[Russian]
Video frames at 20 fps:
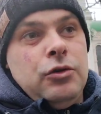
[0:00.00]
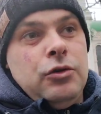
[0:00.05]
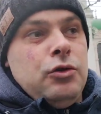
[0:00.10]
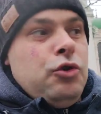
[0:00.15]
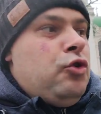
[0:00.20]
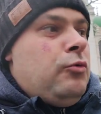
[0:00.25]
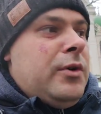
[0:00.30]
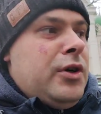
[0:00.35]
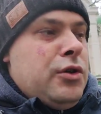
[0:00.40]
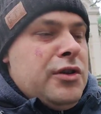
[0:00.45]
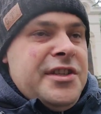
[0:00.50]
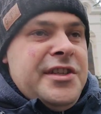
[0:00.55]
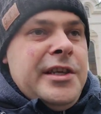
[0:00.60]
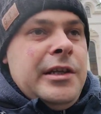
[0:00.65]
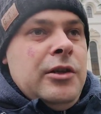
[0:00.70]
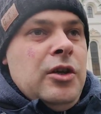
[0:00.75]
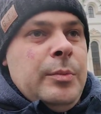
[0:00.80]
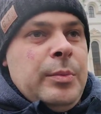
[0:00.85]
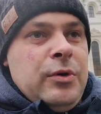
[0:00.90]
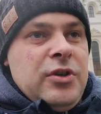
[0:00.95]
Ну, думаю,
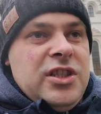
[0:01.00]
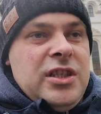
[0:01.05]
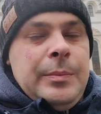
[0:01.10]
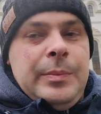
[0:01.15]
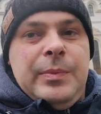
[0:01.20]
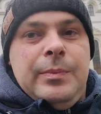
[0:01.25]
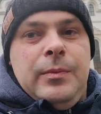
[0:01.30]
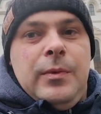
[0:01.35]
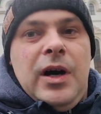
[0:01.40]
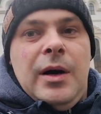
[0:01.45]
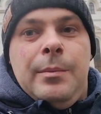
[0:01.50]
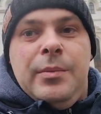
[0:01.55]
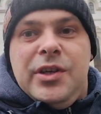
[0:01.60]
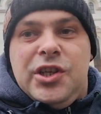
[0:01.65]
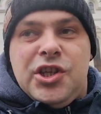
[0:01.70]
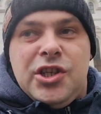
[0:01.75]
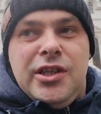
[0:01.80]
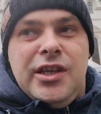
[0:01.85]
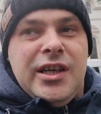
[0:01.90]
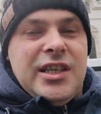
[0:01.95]
сделаю просто
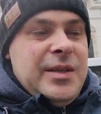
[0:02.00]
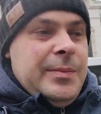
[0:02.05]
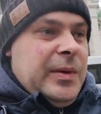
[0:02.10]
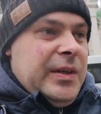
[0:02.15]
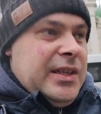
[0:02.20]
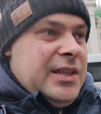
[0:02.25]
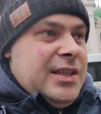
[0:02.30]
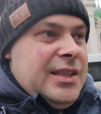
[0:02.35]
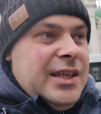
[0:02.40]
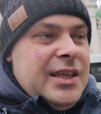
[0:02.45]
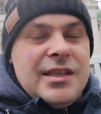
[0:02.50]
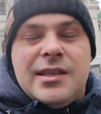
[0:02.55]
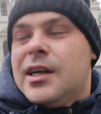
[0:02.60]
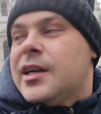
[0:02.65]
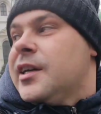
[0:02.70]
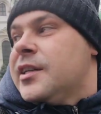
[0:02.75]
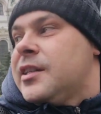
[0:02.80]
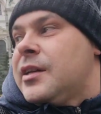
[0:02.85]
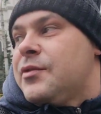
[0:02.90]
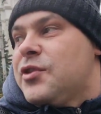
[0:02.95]
обычный экспресс-тест,
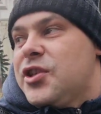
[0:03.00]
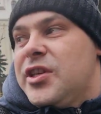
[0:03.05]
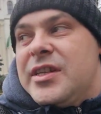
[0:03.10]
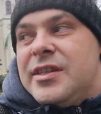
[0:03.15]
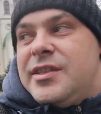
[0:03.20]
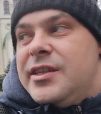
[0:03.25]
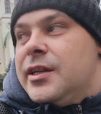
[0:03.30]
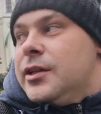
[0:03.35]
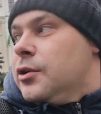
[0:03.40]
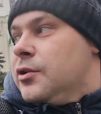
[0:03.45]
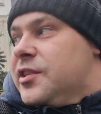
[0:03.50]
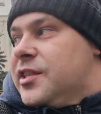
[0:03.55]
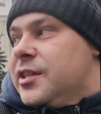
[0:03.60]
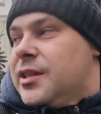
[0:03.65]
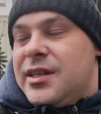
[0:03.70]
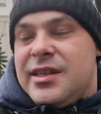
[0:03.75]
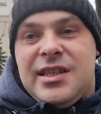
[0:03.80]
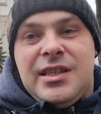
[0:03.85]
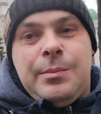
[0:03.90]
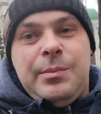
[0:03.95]
как это все делают
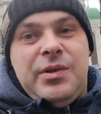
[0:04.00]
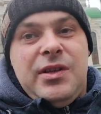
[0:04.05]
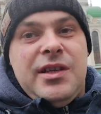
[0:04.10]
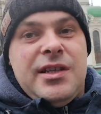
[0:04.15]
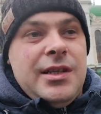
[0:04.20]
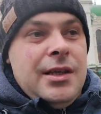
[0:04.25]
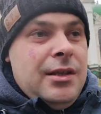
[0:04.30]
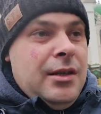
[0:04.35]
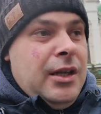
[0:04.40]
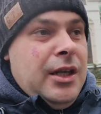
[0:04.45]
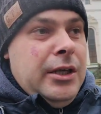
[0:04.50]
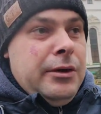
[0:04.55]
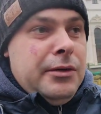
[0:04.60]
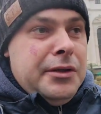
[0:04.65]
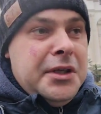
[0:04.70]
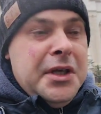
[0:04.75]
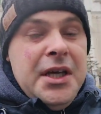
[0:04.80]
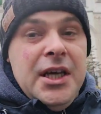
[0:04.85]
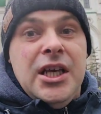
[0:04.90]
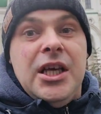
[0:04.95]
за 350
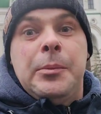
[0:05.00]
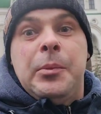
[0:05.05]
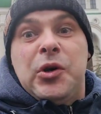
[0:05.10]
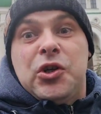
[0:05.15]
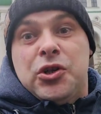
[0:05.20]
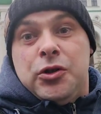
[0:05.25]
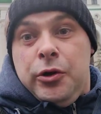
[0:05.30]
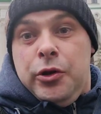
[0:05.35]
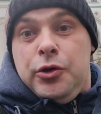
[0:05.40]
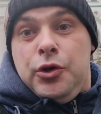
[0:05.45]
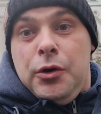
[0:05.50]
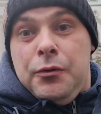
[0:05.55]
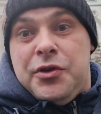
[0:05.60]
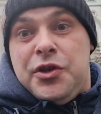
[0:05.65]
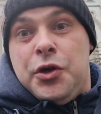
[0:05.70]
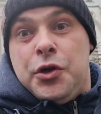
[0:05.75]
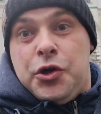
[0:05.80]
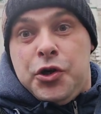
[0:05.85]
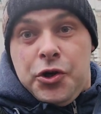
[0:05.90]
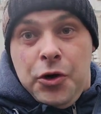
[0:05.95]
гривен. И пошло оно
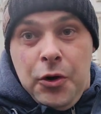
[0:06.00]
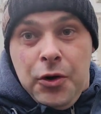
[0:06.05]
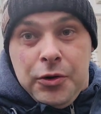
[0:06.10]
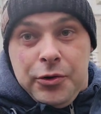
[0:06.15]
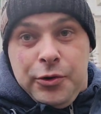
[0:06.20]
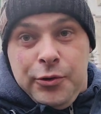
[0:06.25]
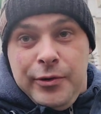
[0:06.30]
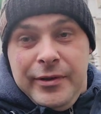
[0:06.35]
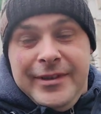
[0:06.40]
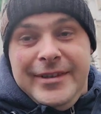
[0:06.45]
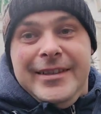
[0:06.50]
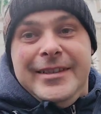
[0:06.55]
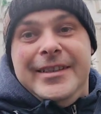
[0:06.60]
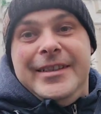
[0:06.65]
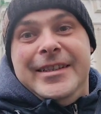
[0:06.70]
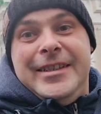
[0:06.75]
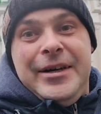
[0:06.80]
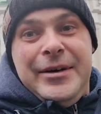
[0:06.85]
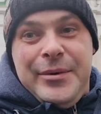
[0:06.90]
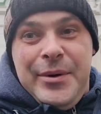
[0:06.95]
все к черту.
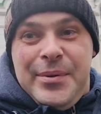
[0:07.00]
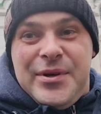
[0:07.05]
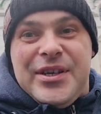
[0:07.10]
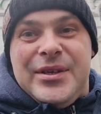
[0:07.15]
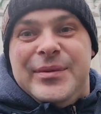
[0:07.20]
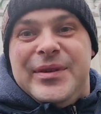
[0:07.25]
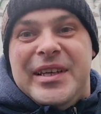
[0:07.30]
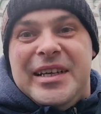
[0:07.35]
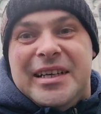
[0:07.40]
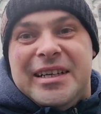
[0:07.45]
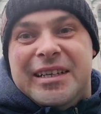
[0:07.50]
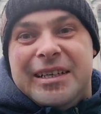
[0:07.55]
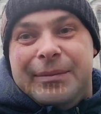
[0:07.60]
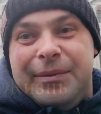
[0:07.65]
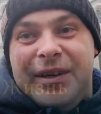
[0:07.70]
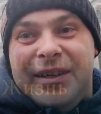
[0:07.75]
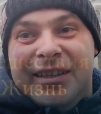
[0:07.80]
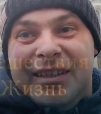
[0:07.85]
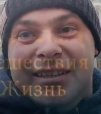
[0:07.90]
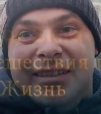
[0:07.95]
В общем, так,
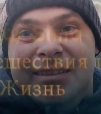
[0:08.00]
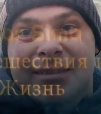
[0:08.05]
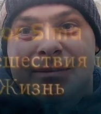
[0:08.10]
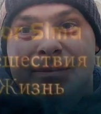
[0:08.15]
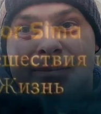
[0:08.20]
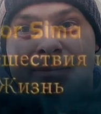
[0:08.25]
ребята.